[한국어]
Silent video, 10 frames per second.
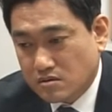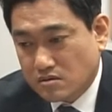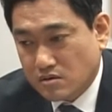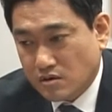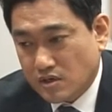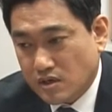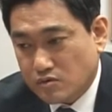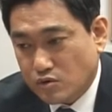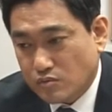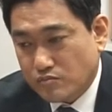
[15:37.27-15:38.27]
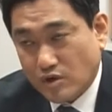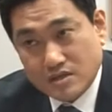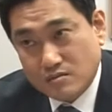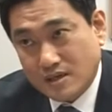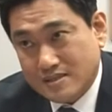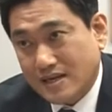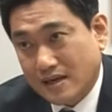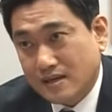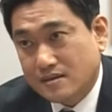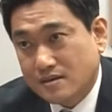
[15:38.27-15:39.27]
거기에 조금 관심을 갖지
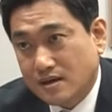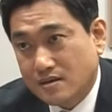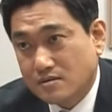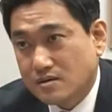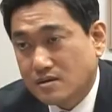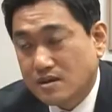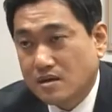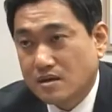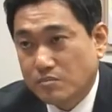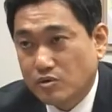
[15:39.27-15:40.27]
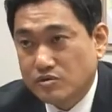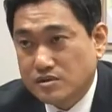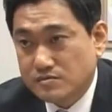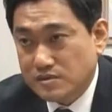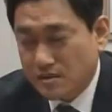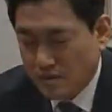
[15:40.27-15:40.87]
않겠느냐 저는 이렇게 보고 있습니다.